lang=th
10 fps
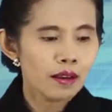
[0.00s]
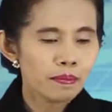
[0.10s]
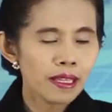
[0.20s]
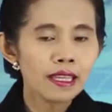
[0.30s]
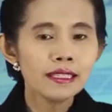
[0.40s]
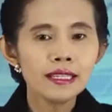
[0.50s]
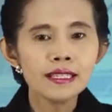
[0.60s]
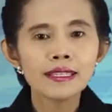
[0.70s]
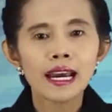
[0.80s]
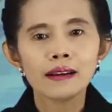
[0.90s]
ประเด็น
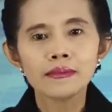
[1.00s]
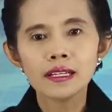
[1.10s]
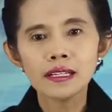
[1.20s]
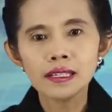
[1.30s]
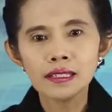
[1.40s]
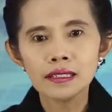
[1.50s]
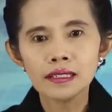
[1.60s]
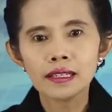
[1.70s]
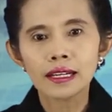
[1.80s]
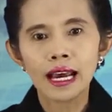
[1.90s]
ที่ 3 ก็คือ
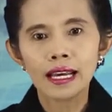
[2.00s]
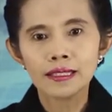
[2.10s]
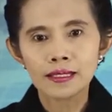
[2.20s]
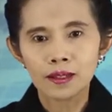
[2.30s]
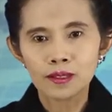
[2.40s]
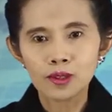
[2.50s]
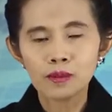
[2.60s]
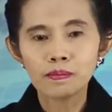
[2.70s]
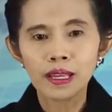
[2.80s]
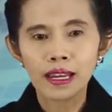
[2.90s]
การเจาะจ
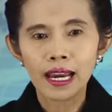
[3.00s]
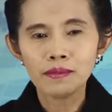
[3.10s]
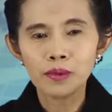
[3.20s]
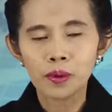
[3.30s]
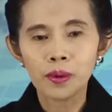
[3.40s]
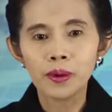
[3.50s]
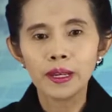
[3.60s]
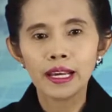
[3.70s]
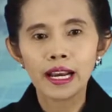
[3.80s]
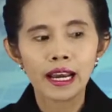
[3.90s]
งเป็นรายบุคคล
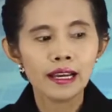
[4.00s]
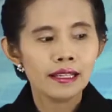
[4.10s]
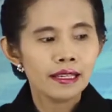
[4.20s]
นะคะ